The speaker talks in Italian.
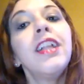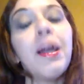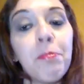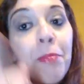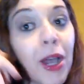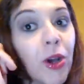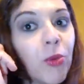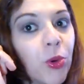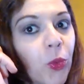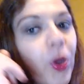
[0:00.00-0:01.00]
ma
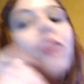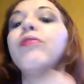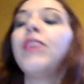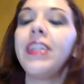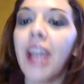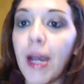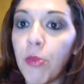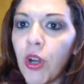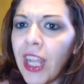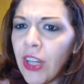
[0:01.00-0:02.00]
comunque
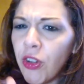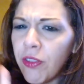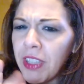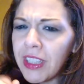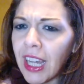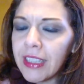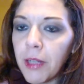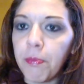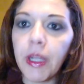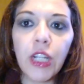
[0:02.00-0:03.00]
vediamo le novità del
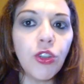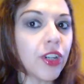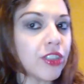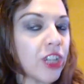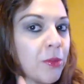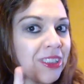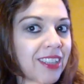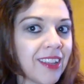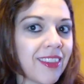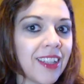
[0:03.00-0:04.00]
periodo che sono
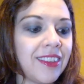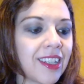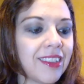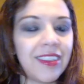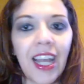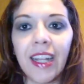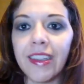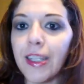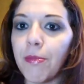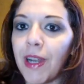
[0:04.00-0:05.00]
abbastanza
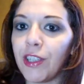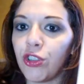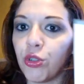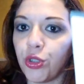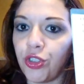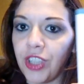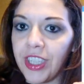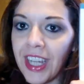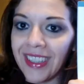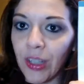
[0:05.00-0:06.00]
interessanti, me le sono
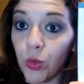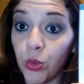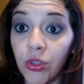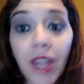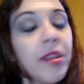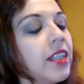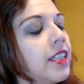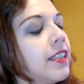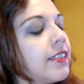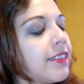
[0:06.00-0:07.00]
segnate tutte,
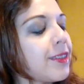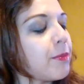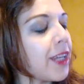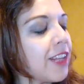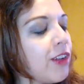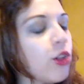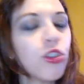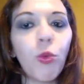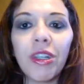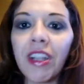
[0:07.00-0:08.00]
sì,
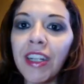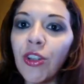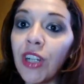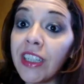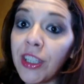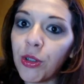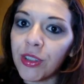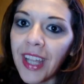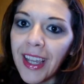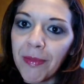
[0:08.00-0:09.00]
meraviglioso quadernino del
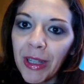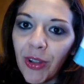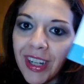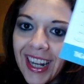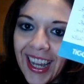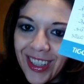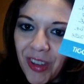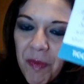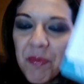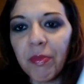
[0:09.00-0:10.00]
Tigotà che mi hanno
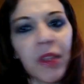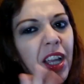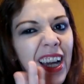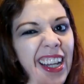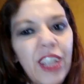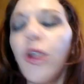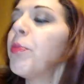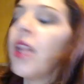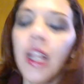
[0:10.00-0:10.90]
regalato, carino,